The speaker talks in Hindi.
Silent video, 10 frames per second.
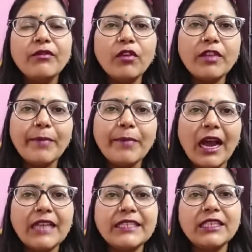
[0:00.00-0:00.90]
वो
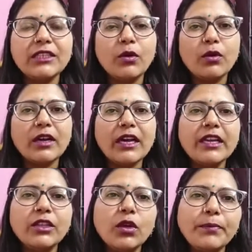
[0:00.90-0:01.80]
विभाजित
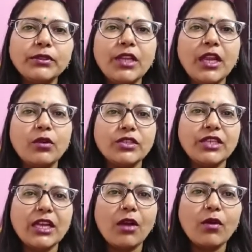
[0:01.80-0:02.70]
होकर दो पुत्री
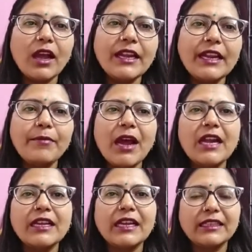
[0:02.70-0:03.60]
कोशिकाओं का
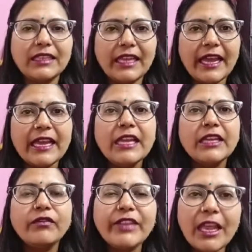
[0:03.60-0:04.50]
निर्माण करती है
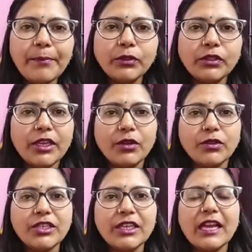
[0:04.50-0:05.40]
ये पुत्री
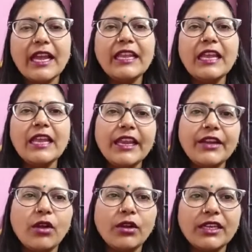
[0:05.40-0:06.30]
कोशिकाएं या ये
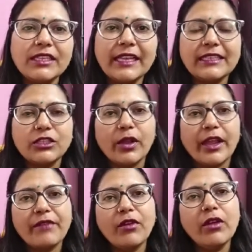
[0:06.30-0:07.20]
डॉटर सेल्स जो
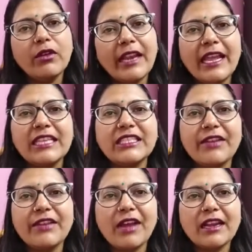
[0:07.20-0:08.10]
है वो नए
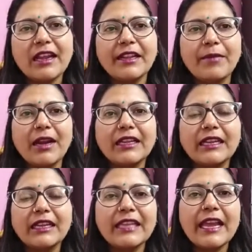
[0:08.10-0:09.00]
शैवाल का निर्माण
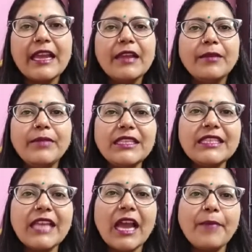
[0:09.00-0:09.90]
करती है
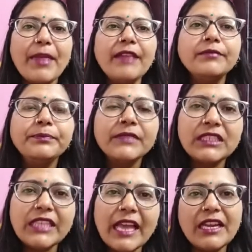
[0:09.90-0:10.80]
मीन्स यहाँ पे
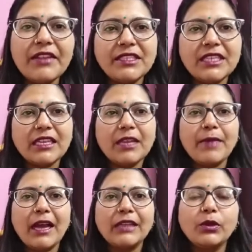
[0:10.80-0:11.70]
सेल डिवीजन की
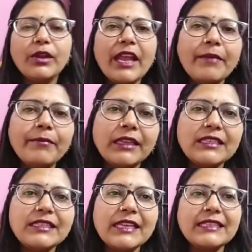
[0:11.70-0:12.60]
बात हो रही है
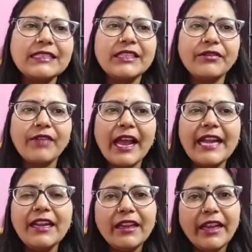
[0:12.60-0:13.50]
मदर सेल्स
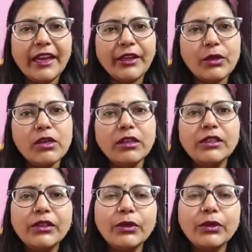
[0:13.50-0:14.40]
डिवाइड इंटू टू